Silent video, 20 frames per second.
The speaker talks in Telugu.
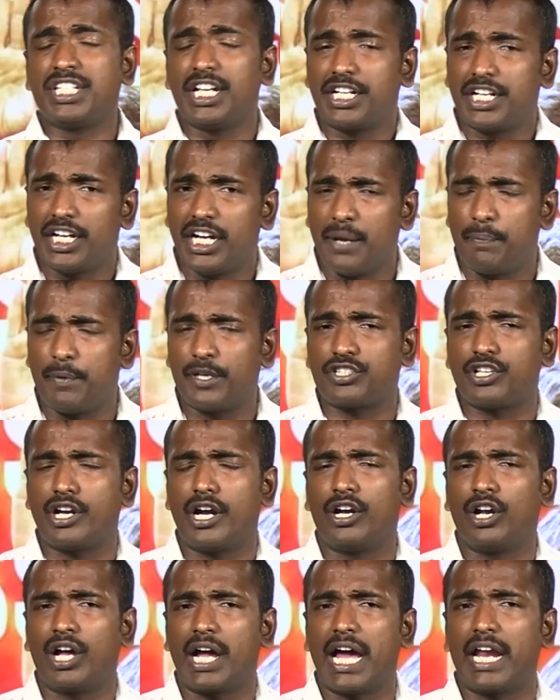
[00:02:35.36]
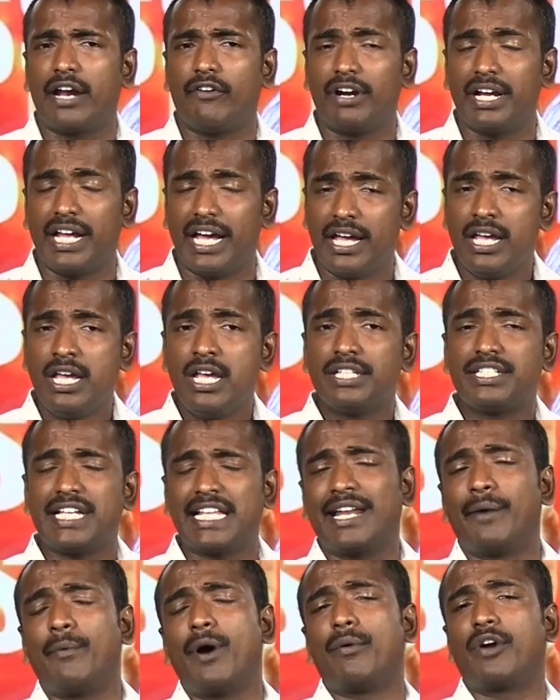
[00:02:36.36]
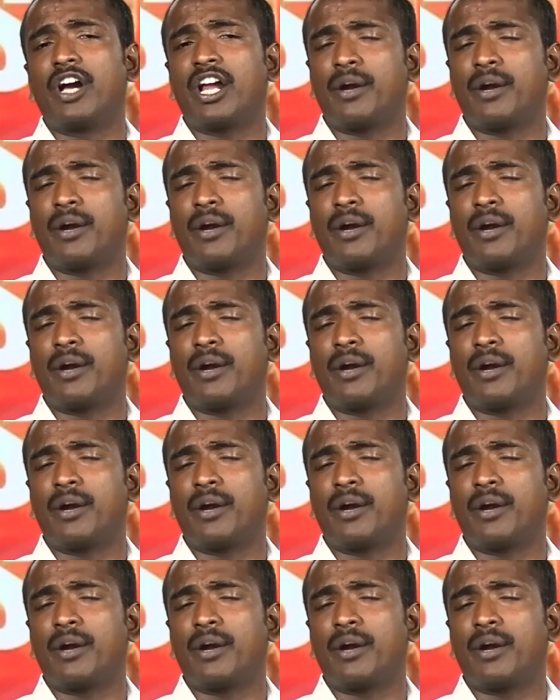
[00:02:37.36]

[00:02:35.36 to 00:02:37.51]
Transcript: నుంచి టీడీపీ శ్రేణులు కానివ్వండి చంద్రబాబు